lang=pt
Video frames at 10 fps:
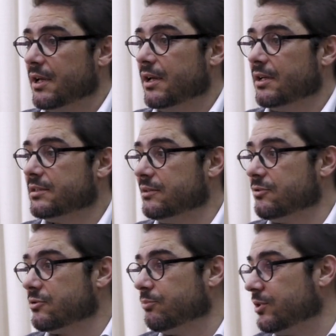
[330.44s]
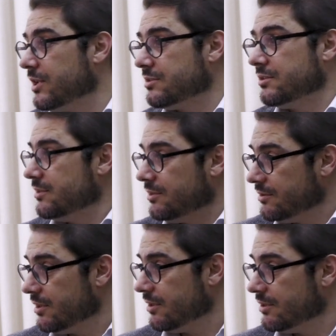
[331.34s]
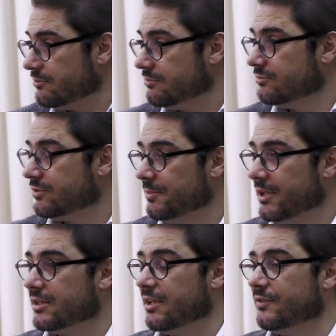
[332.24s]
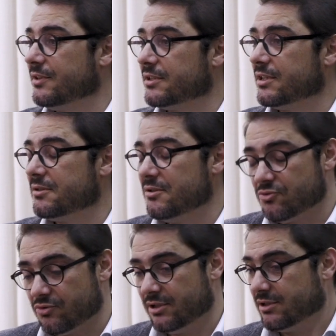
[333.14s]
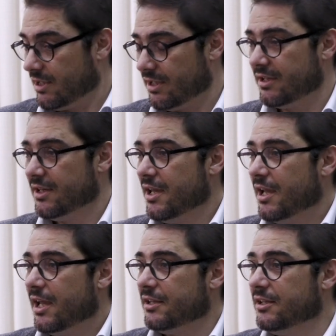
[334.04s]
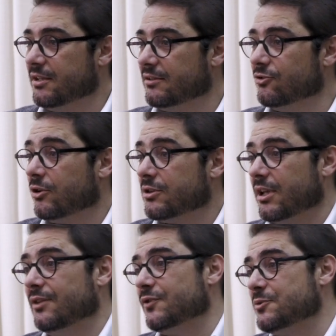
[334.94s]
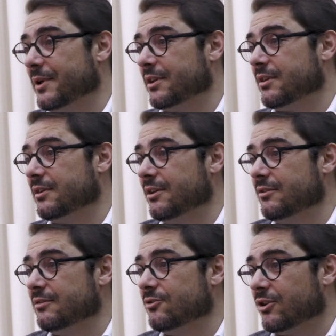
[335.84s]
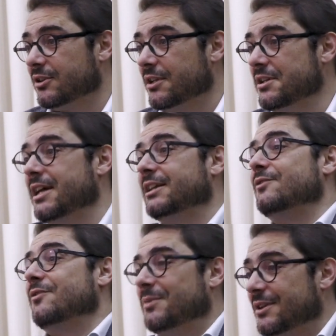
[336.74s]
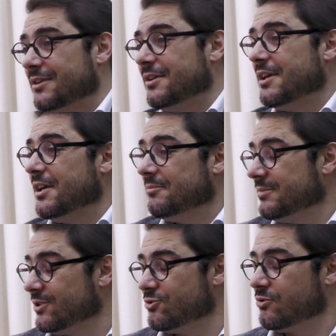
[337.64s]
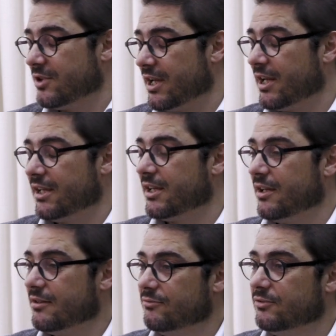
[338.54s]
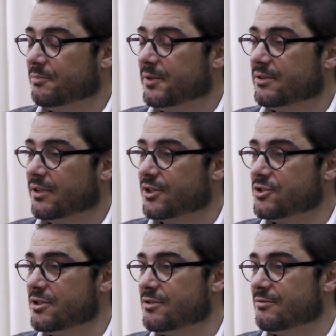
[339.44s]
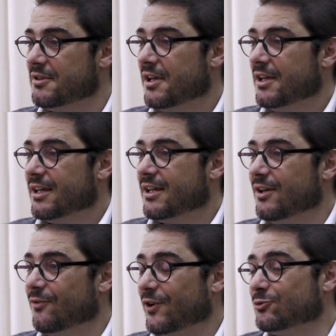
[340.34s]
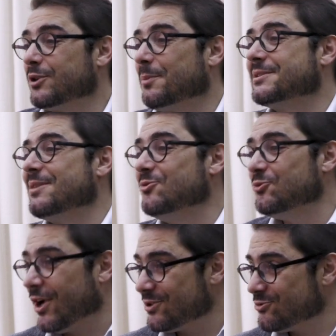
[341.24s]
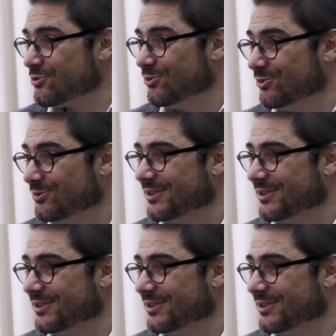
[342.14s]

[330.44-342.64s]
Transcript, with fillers: eh, a situação pudesse ter o caminho que teve, entretanto, e eu julgo que isso é, é digno de nota, infelizmente digno de nota negativamente, mas eu julgo que é, que é um elemento de registro que faz ultrapassar muito o caso de estudo,